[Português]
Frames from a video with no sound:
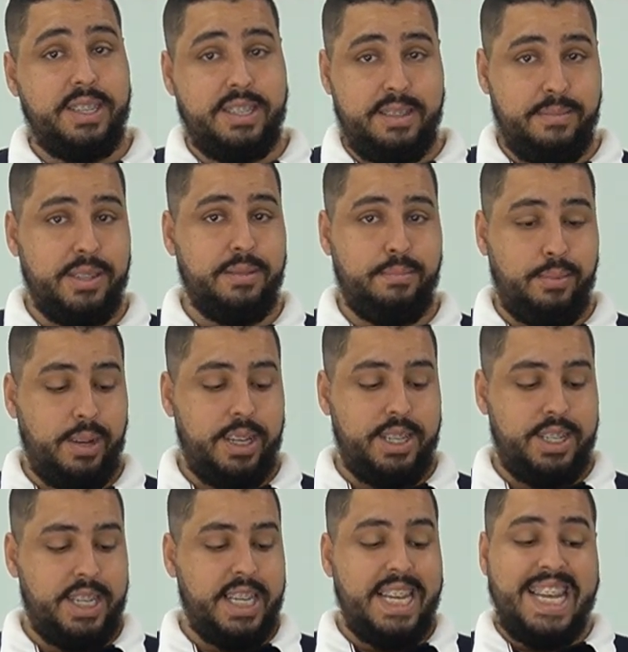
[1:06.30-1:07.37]
em cima do
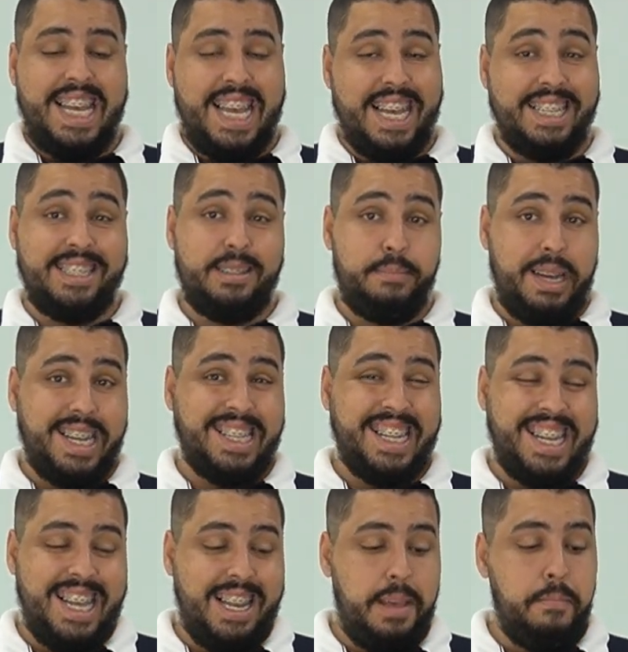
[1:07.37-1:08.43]
poste. Essa
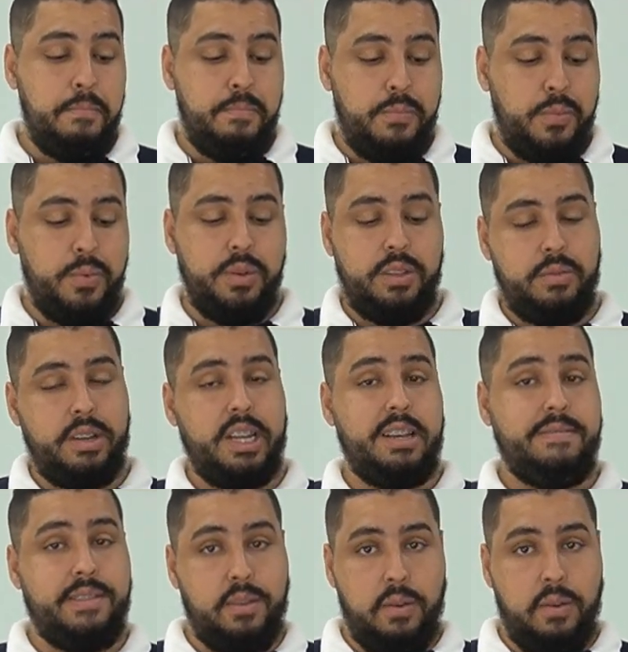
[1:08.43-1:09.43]
máquina ela é muito leve e